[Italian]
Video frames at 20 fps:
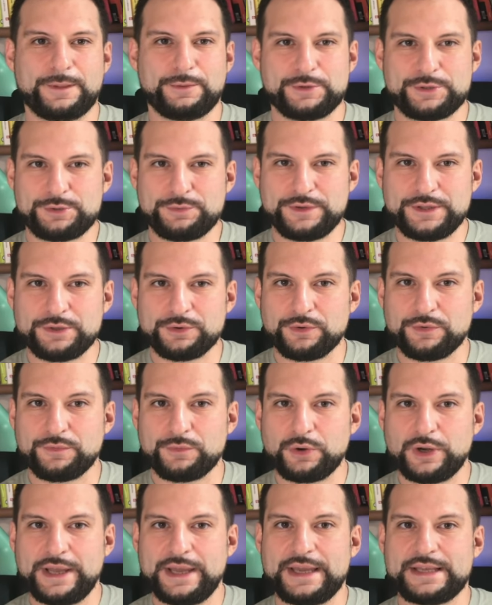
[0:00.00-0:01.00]
questo video non
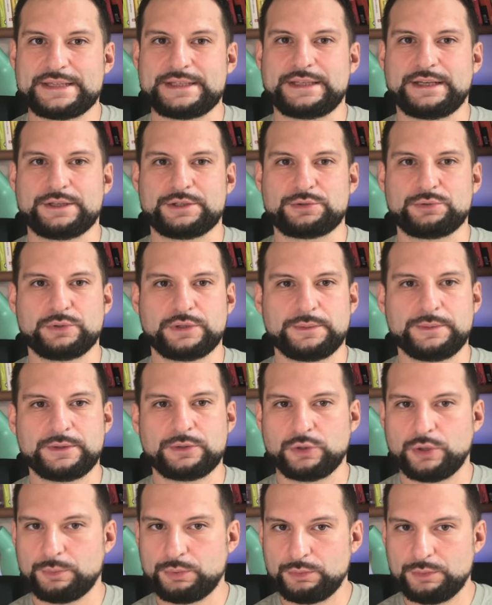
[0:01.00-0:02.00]
vuole essere
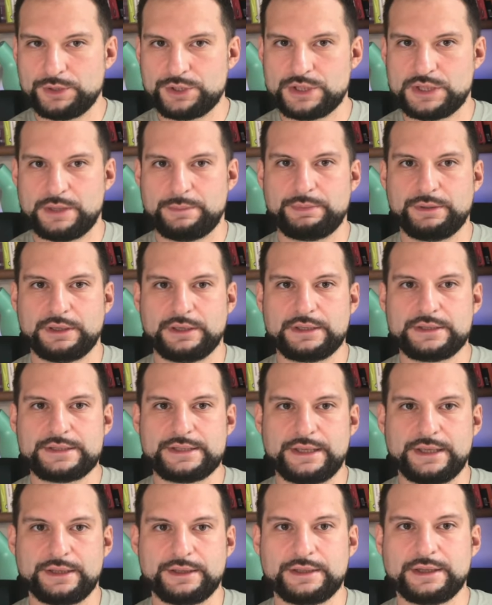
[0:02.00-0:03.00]
assolutamente una pubblicità per
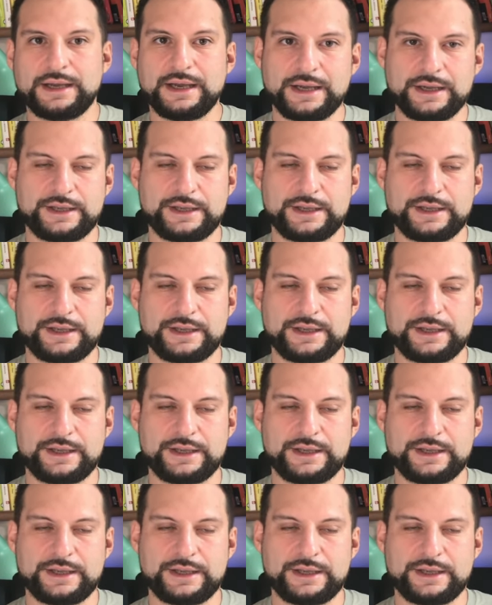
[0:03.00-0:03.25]
l'azienda,